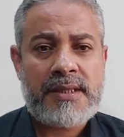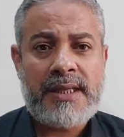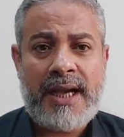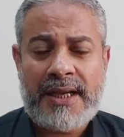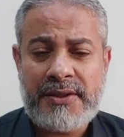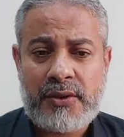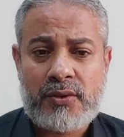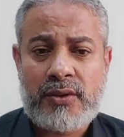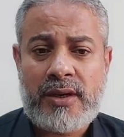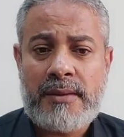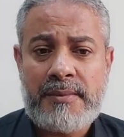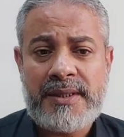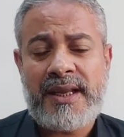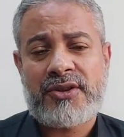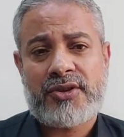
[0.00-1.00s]
عن الرؤى
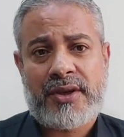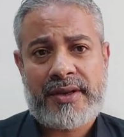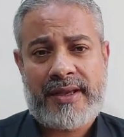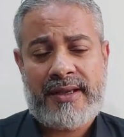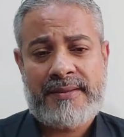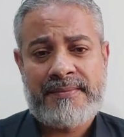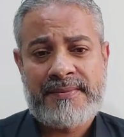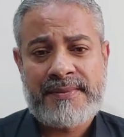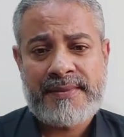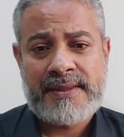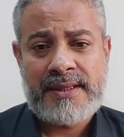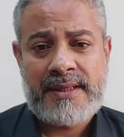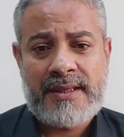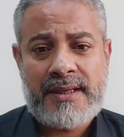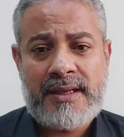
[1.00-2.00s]
من أشهرها
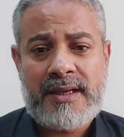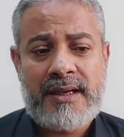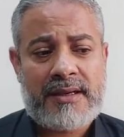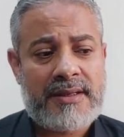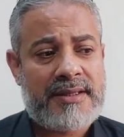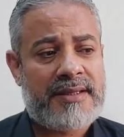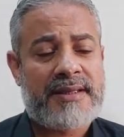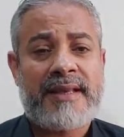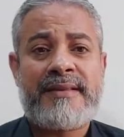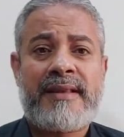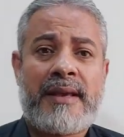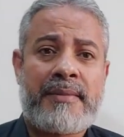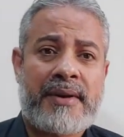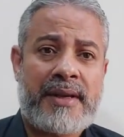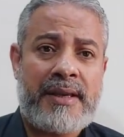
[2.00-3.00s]
آه، قصة سيدنا
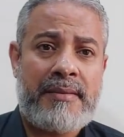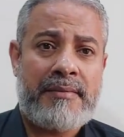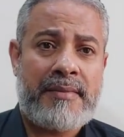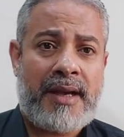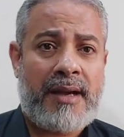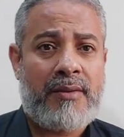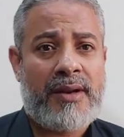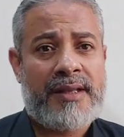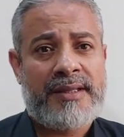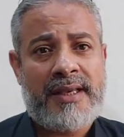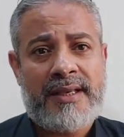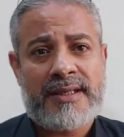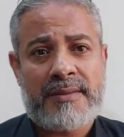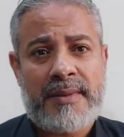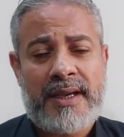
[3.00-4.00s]
إبراهيم مع
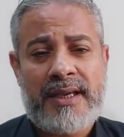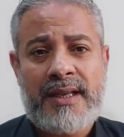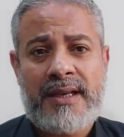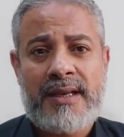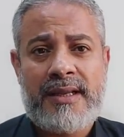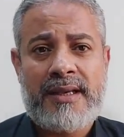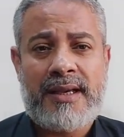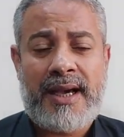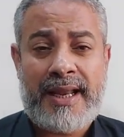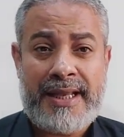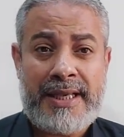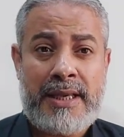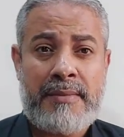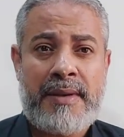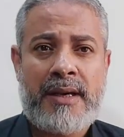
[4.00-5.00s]
ولده إسماعيل
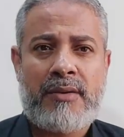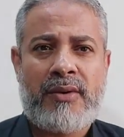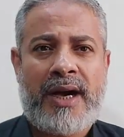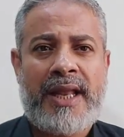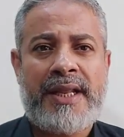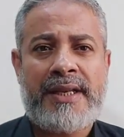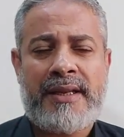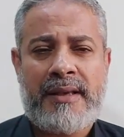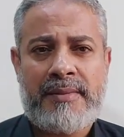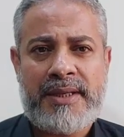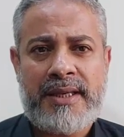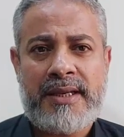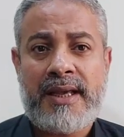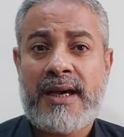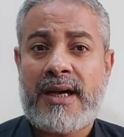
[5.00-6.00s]
عليهما وعلى
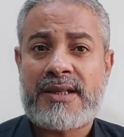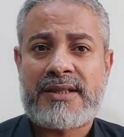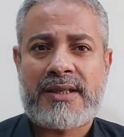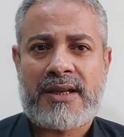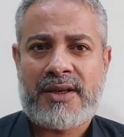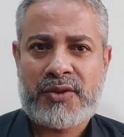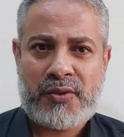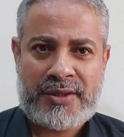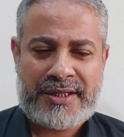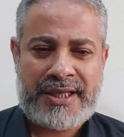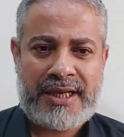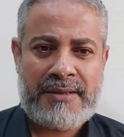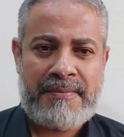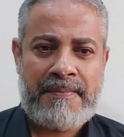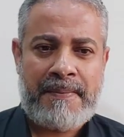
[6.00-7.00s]
النبيين الصلاة
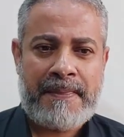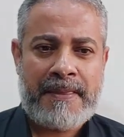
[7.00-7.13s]
والسلام